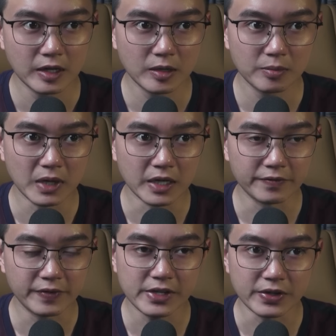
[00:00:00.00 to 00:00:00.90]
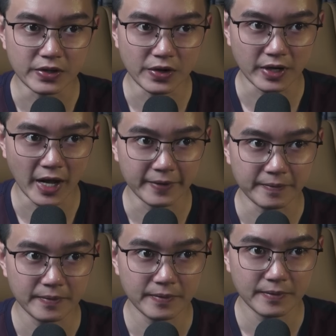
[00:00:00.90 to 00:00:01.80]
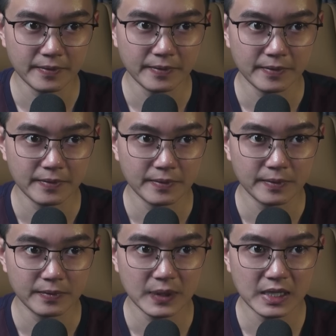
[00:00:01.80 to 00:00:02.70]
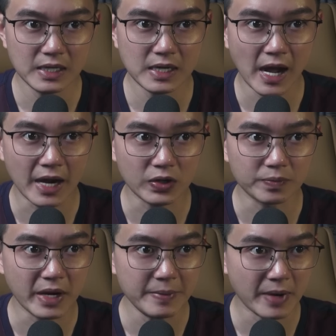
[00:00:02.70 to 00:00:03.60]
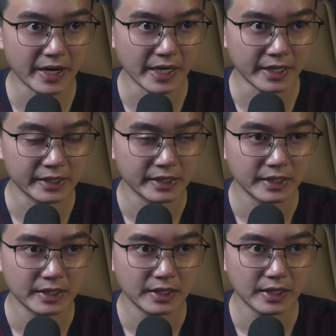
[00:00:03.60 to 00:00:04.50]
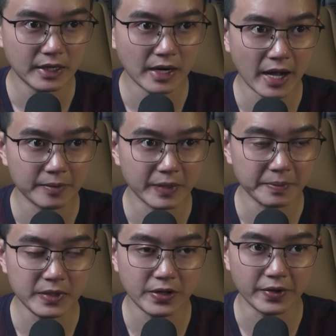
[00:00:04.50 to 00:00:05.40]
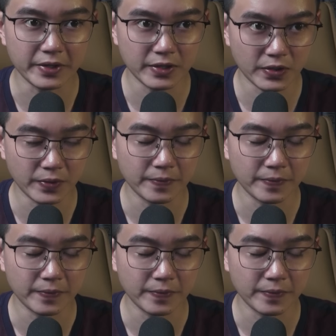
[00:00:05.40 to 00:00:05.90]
Bên phía giường còn lại chính là con bé Mai Anh đang mỉm cười với cô.